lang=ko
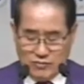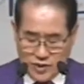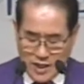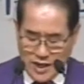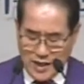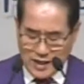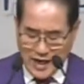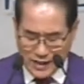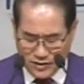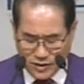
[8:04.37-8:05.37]
우리가
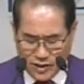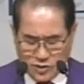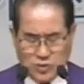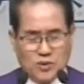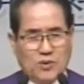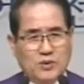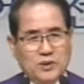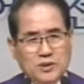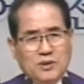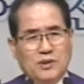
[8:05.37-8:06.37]
가정에서도,
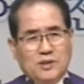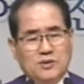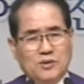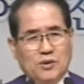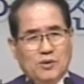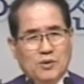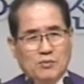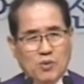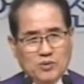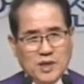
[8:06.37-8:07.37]
일터에서도,
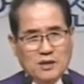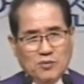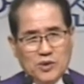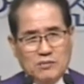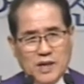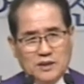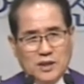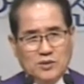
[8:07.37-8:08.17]
목장 모임할